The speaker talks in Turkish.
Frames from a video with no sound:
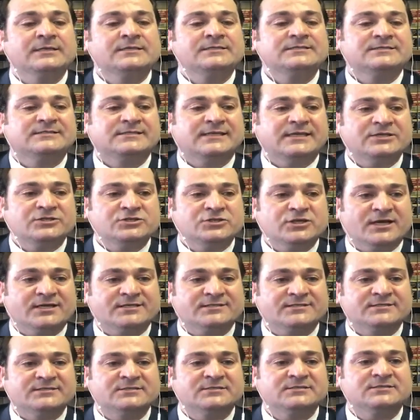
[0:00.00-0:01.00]

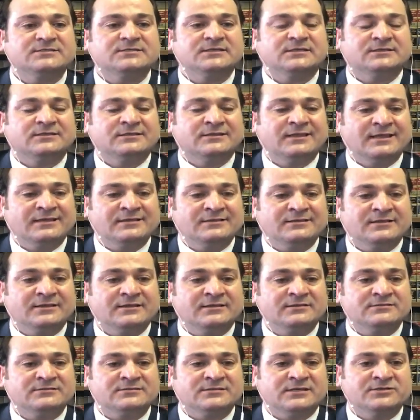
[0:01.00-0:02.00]
sayacaksınız ya da
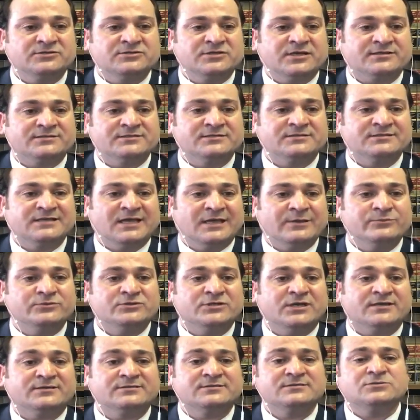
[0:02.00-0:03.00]
denkli sayacaksınız
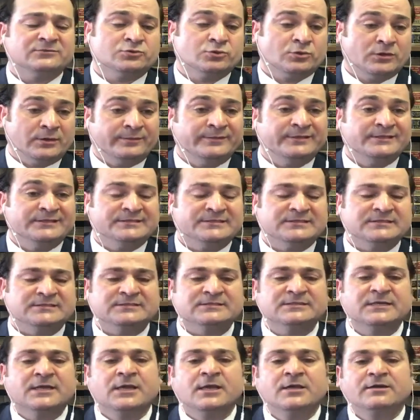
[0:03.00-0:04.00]
saymayacaksınız
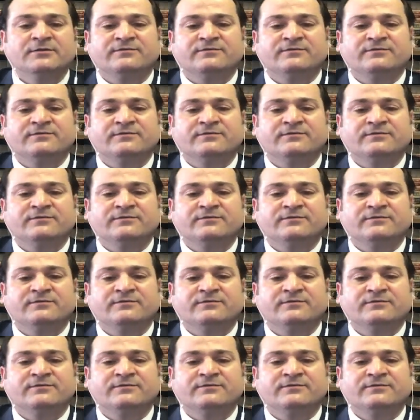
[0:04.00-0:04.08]
sorabilirsiniz.